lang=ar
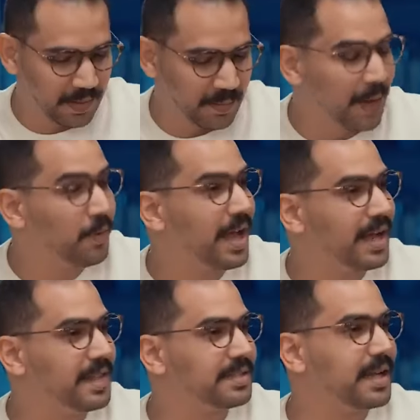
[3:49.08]
طيب اول
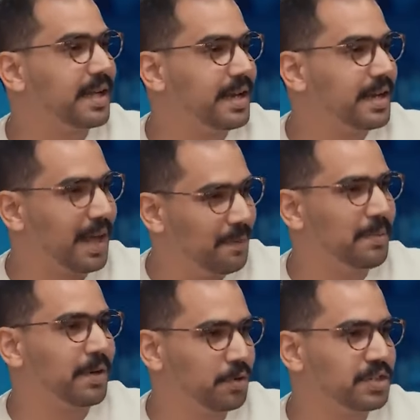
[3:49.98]
حاجه انا عايز اسالك عنك قبل
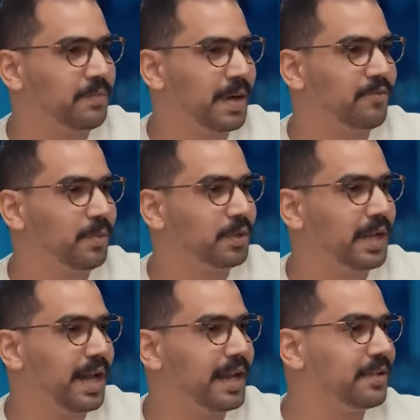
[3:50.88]
ما نخش بقى في
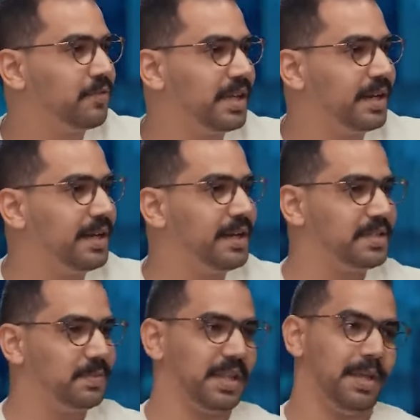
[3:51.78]
موضوع الحلقه تفتكر ليه
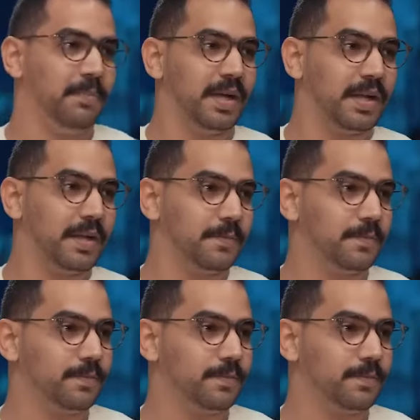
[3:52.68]
الناس بتحبك